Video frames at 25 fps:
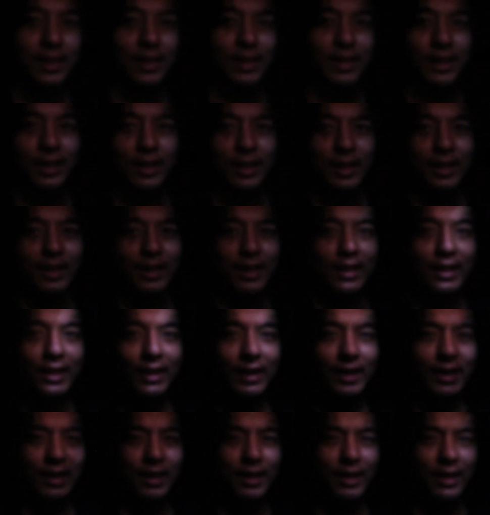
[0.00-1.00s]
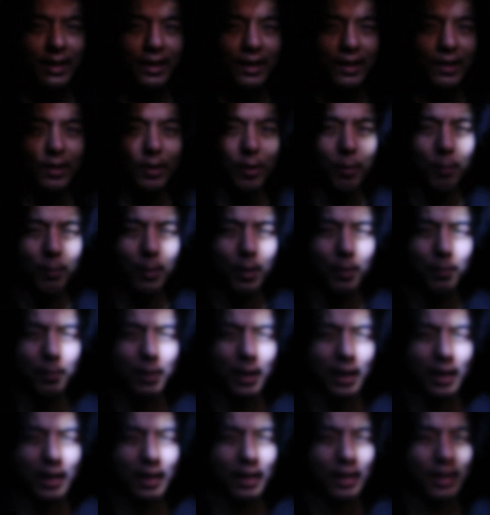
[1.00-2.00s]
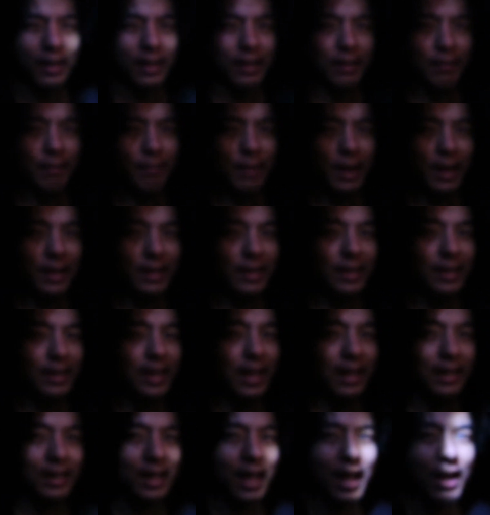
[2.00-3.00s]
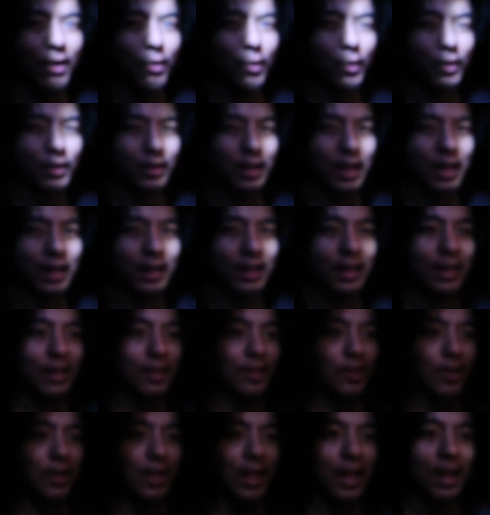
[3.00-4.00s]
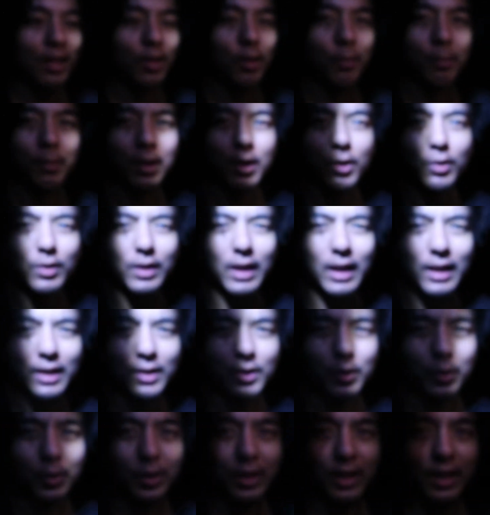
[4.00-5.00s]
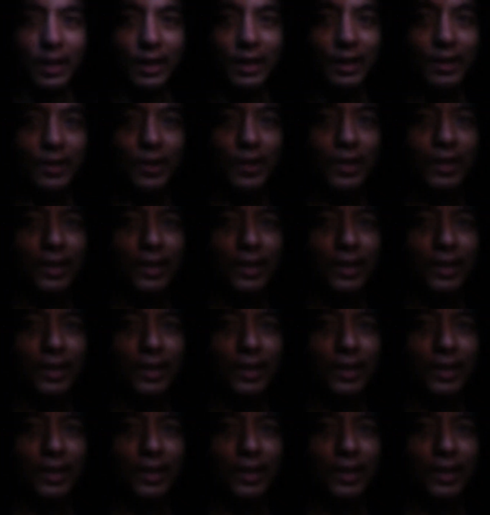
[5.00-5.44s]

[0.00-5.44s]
นะฮะลมเข้าไปมาทิศด้านข้างของเต็นท์นะ ตอนแรกลมเข้าเต็นท์อยู่นะฮะแต่ตอน